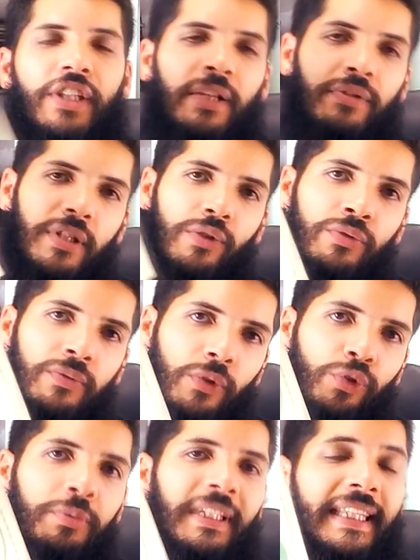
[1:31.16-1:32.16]
Já no segundo
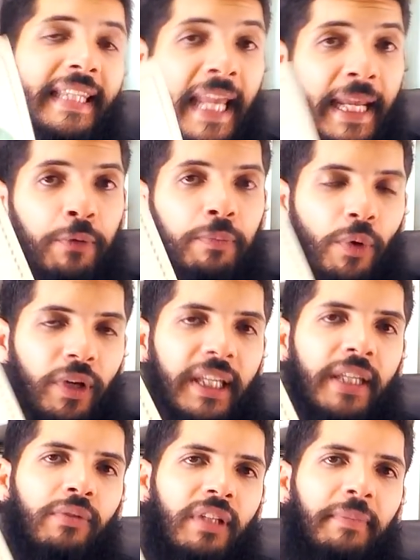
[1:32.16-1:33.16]
volume tem um
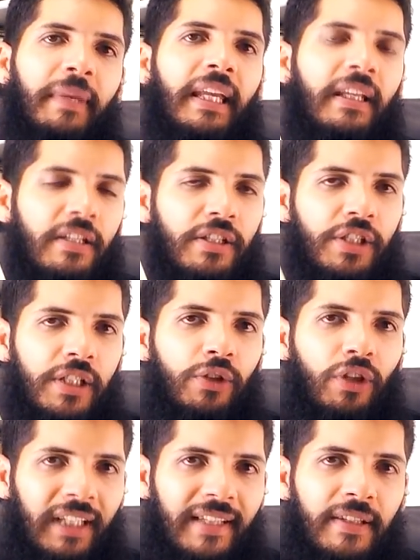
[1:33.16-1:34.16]
pouquinho também de
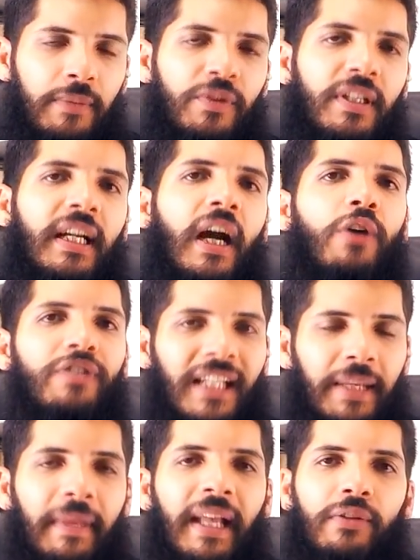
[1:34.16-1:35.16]
notação musical, de
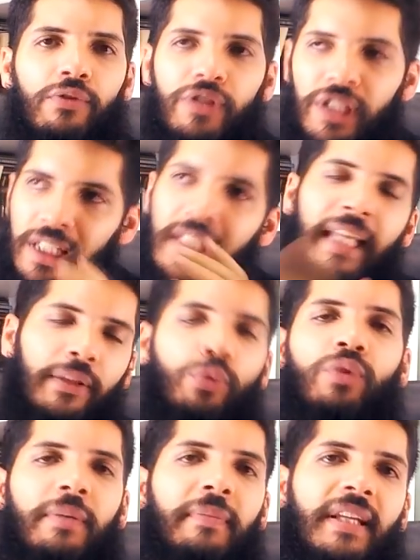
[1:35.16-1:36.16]
elementos de
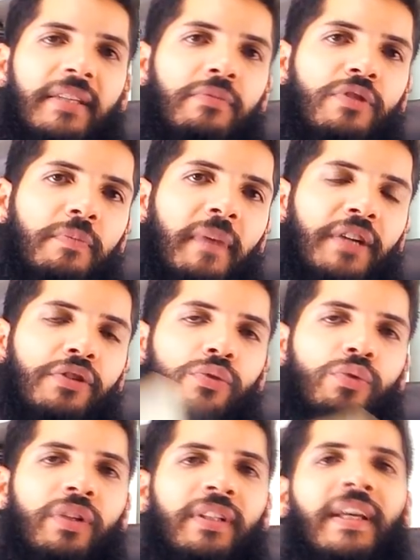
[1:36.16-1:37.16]
leitura mesmo, de
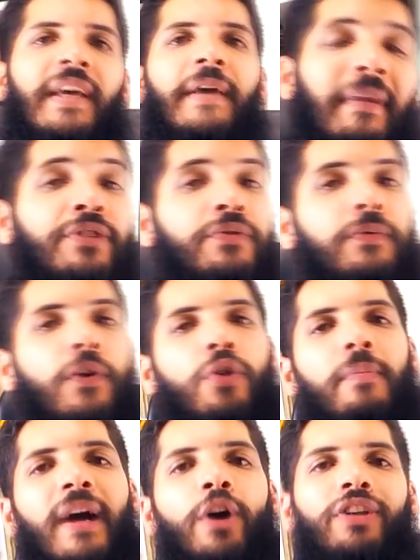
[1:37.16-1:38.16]
partitura, mas o
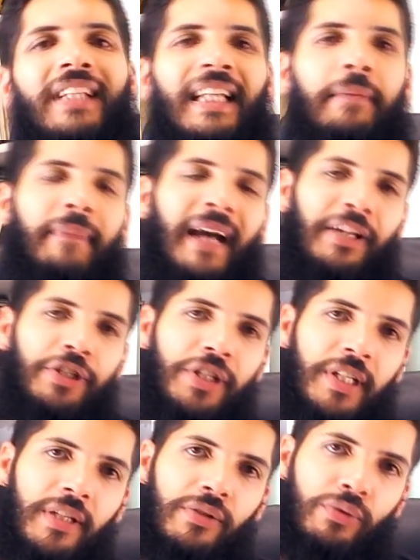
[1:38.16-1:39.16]
foco maior está na parte
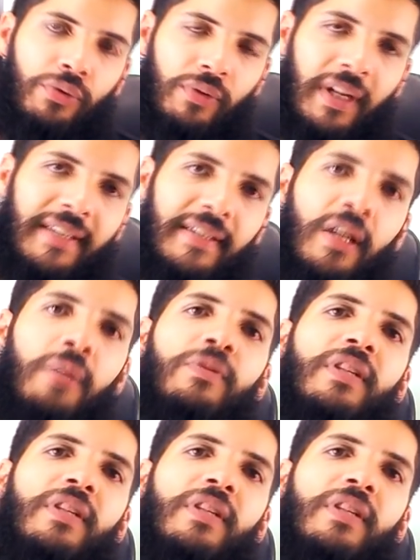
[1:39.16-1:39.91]
de estruturação